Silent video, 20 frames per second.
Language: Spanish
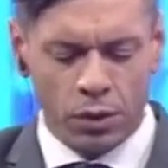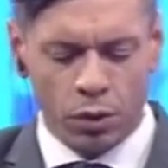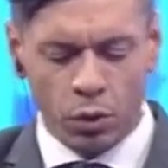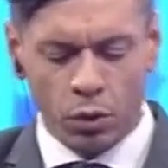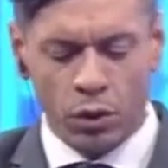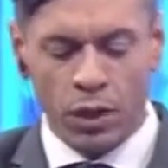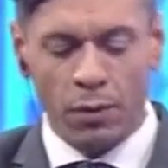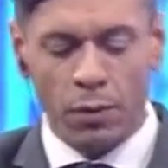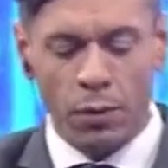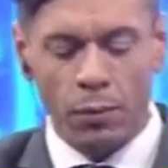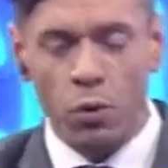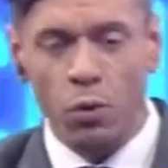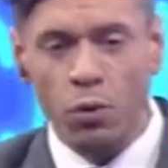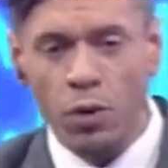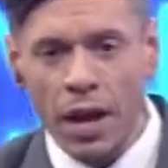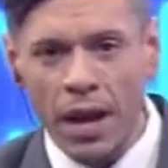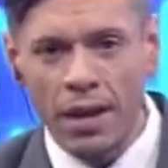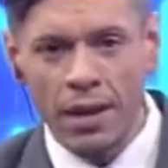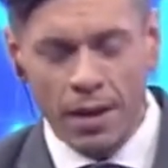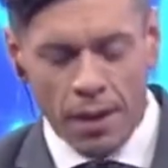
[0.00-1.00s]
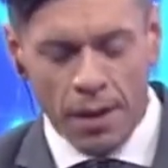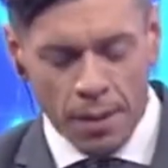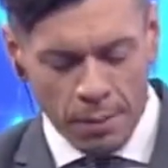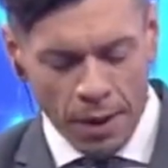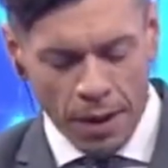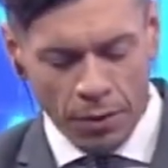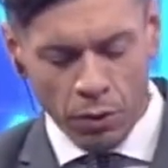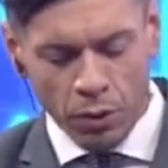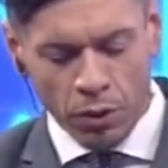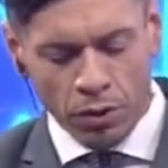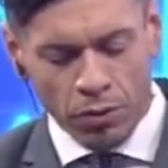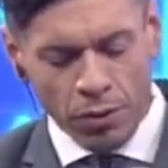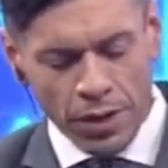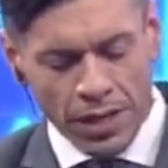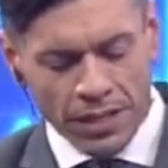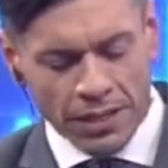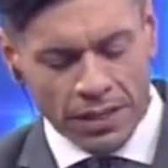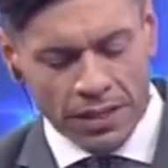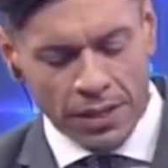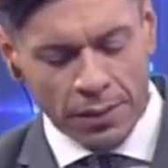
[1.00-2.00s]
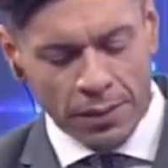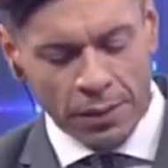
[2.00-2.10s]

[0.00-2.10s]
Gustavo Mura, Pablo Quincy,